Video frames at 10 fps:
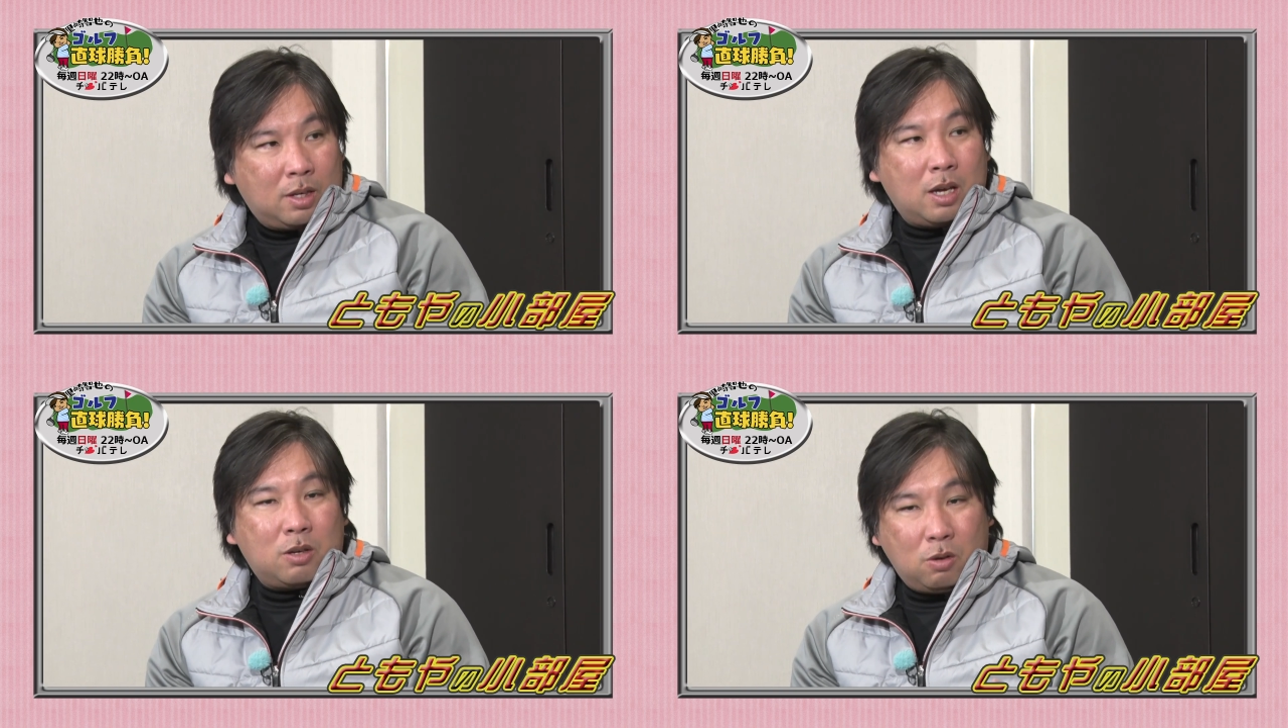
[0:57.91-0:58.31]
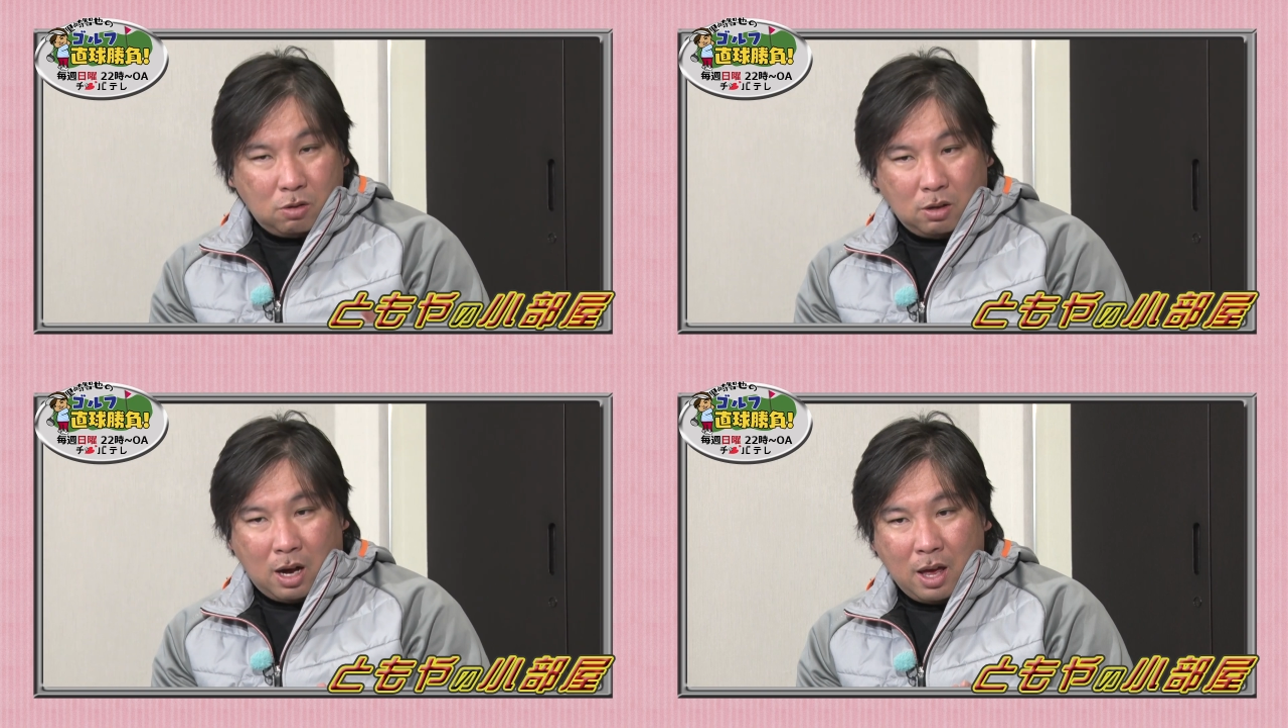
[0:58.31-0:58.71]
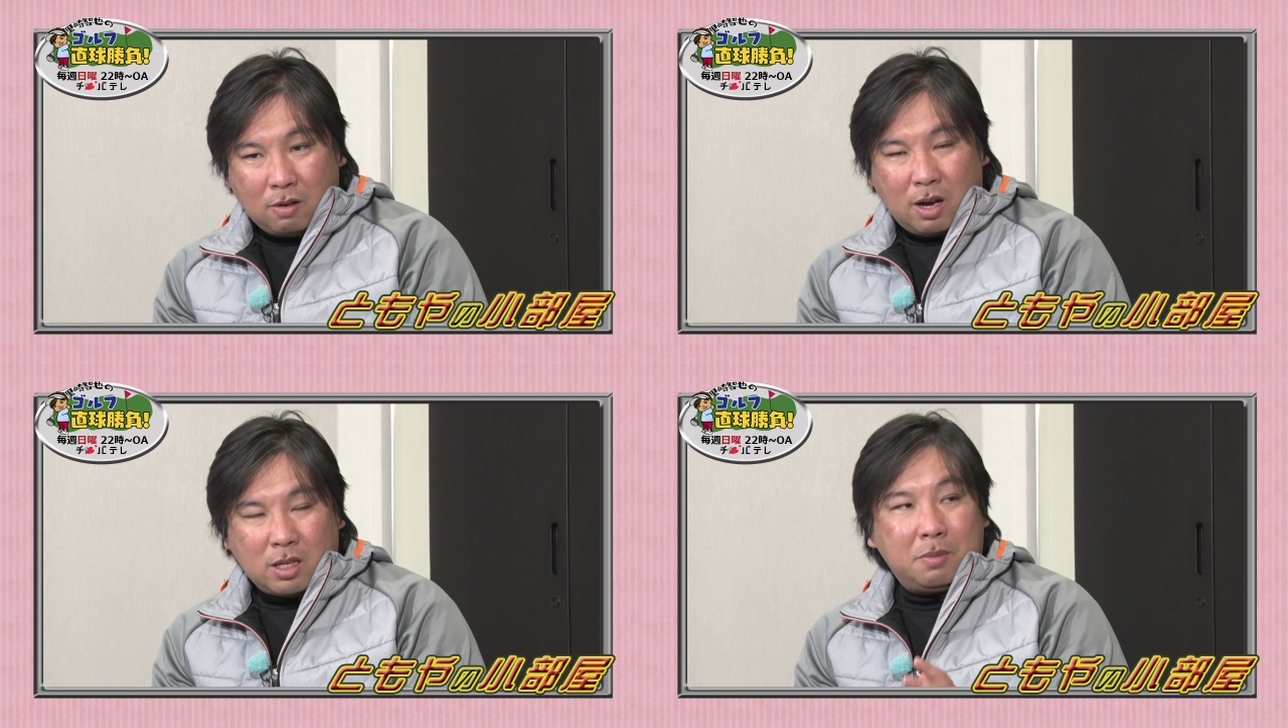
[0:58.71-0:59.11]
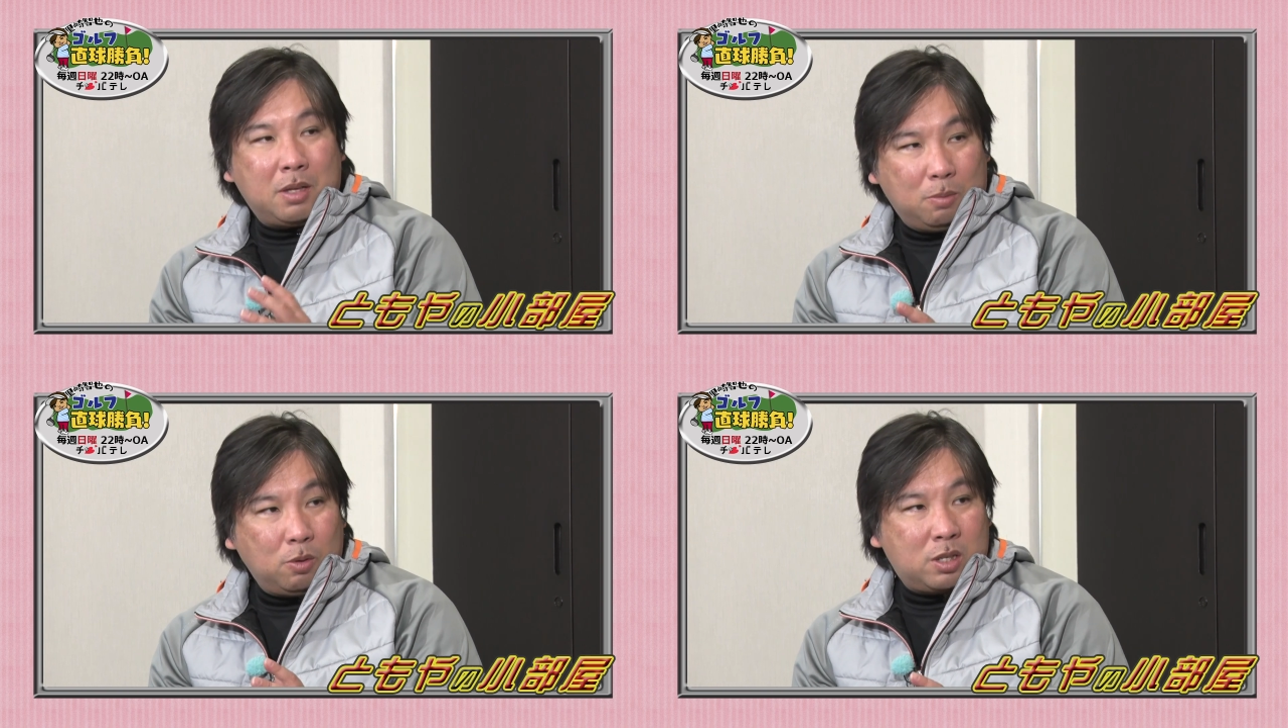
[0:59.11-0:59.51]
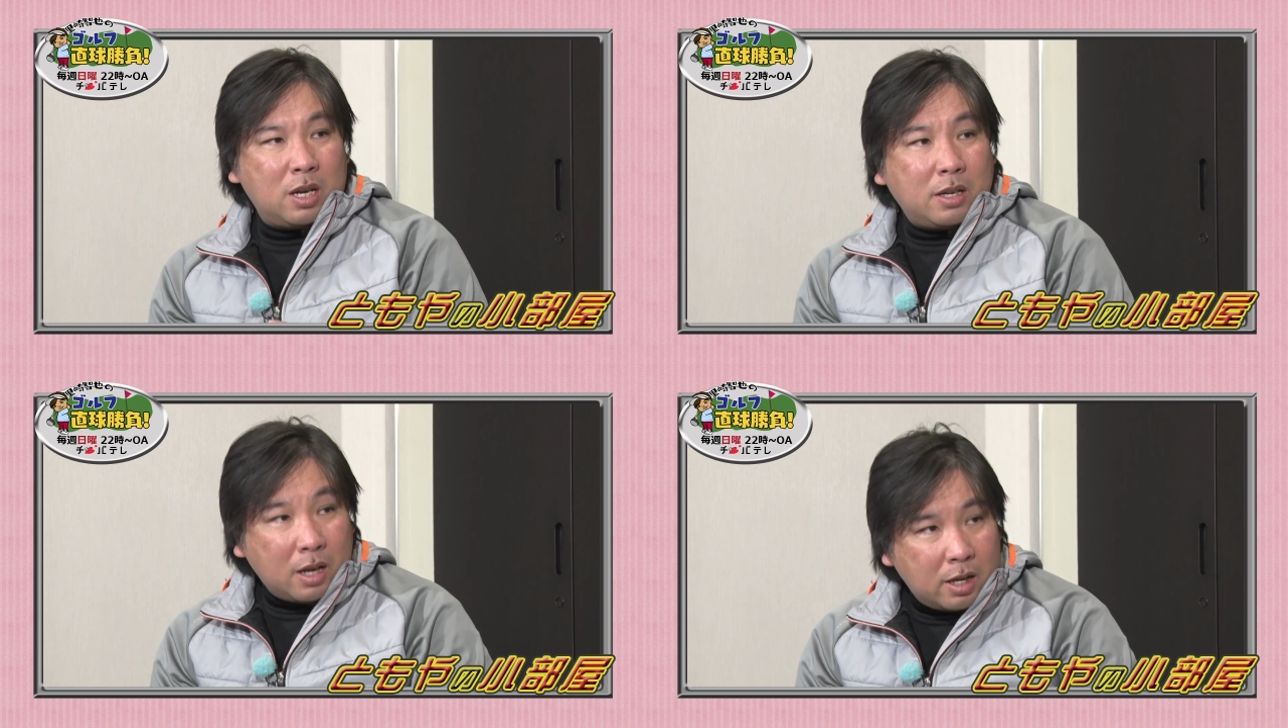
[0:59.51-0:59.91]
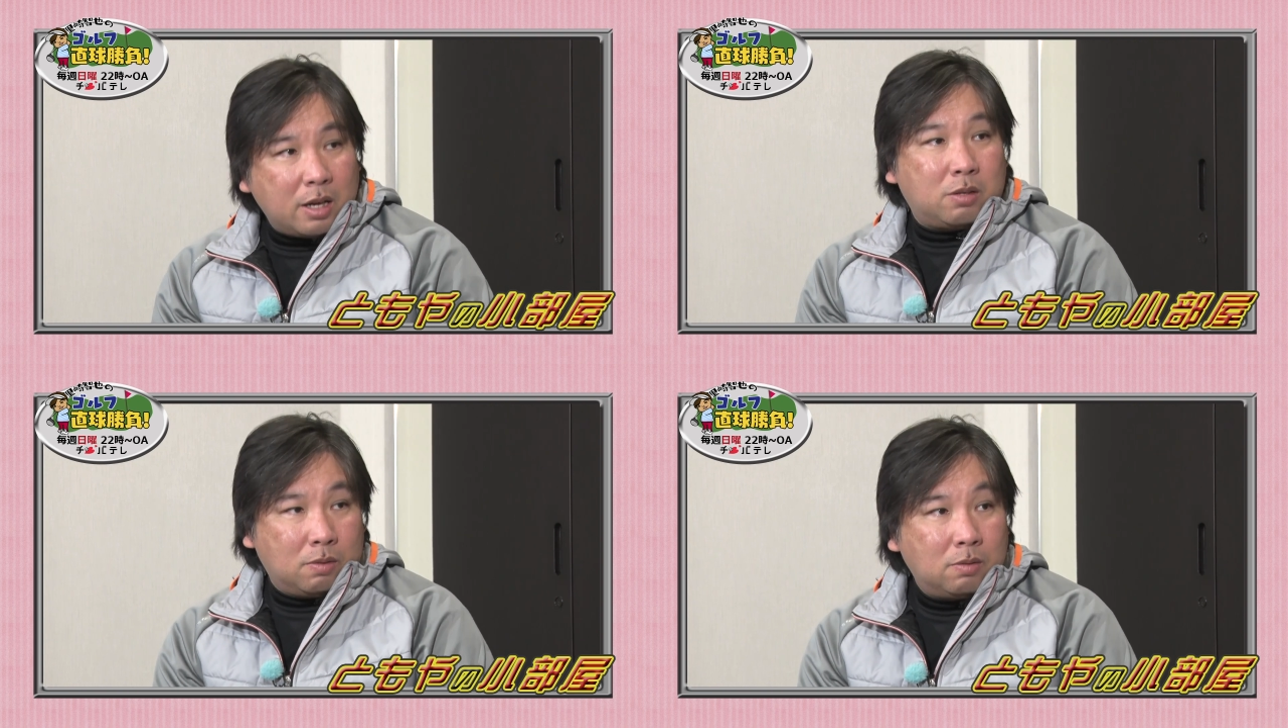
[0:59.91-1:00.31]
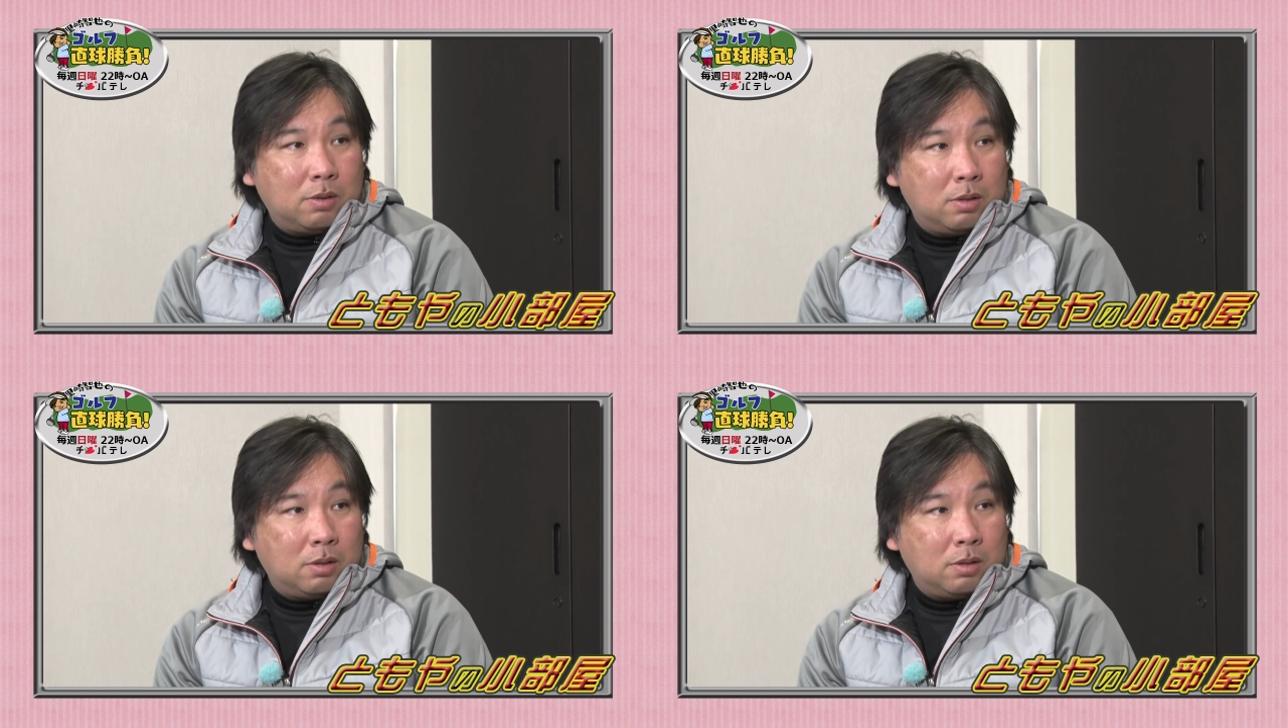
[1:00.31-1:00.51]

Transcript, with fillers: 結局早く始めても試合出れないんですよ。